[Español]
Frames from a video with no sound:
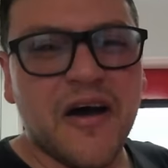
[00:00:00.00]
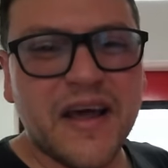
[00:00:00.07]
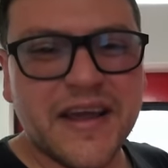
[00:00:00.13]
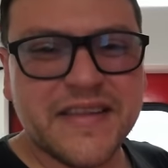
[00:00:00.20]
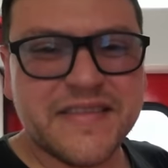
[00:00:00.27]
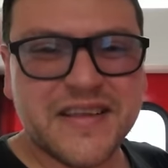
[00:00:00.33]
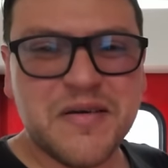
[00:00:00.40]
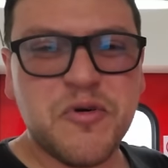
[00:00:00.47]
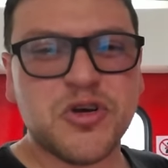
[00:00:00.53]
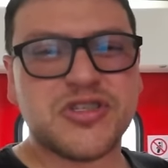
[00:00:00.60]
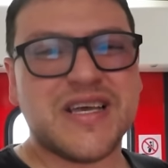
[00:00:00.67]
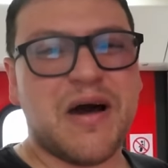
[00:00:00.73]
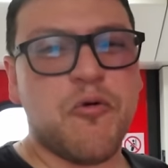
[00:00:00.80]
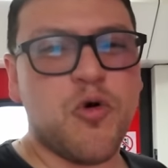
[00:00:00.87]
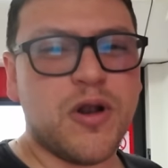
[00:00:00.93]
Ahora que
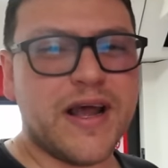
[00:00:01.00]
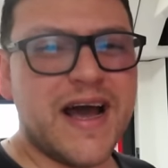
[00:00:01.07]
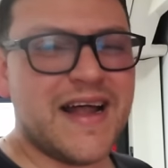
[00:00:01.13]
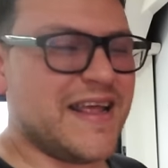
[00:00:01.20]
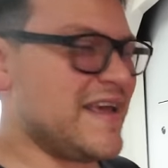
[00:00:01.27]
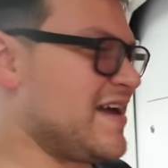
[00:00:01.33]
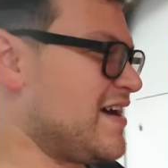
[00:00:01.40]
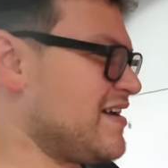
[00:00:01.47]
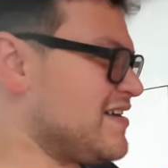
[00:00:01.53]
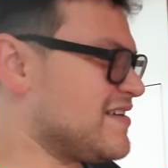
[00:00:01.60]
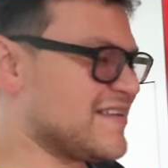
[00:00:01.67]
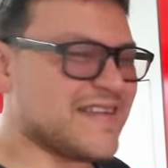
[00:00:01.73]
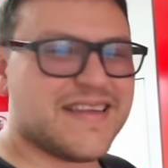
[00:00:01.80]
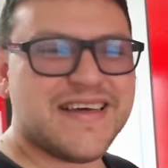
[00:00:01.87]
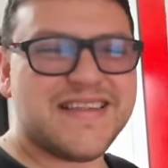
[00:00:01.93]
entramos a Bulgaria,
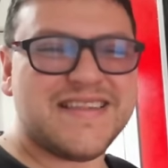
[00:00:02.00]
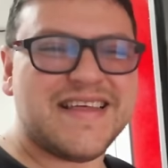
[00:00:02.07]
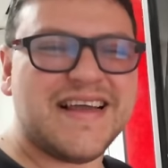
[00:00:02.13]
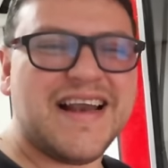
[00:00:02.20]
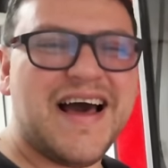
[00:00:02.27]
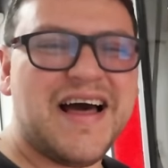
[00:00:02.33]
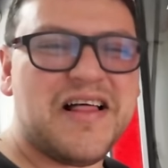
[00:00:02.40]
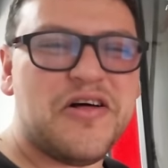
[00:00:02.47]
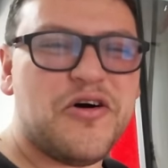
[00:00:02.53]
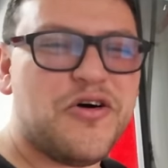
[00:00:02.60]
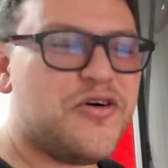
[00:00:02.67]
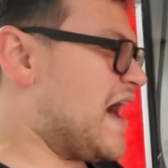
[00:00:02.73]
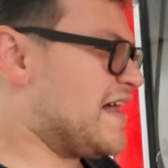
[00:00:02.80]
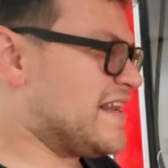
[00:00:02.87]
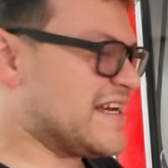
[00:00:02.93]
de este
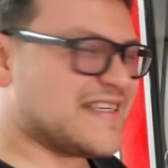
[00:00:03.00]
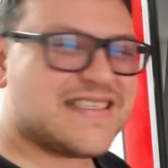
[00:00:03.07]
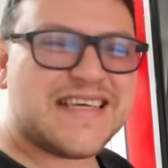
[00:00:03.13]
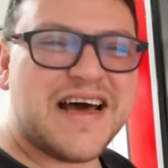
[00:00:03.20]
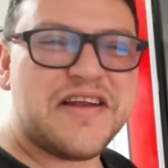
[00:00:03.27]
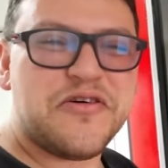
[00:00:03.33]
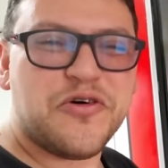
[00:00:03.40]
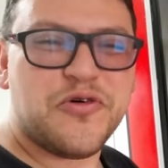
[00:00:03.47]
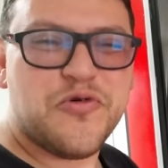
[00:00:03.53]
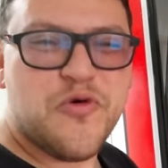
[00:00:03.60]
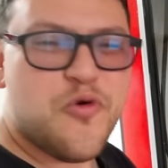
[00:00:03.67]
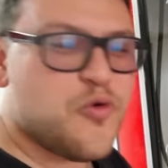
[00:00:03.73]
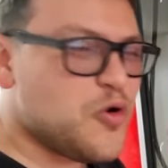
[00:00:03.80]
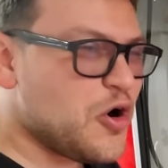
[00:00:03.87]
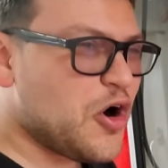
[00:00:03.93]
lado anexaron
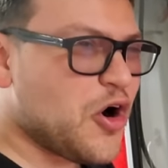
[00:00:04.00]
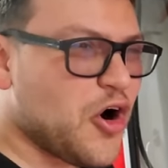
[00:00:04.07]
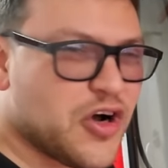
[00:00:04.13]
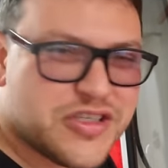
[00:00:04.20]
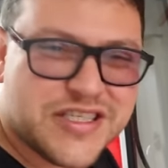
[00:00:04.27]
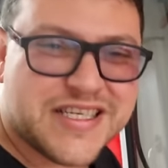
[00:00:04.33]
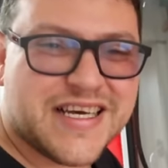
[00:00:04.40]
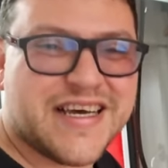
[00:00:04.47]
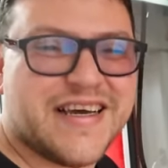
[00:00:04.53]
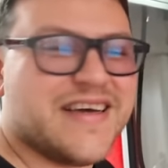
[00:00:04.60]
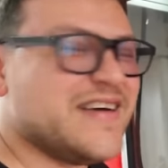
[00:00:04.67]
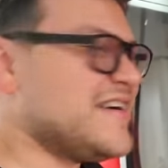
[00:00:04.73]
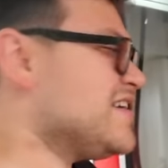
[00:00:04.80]
un coche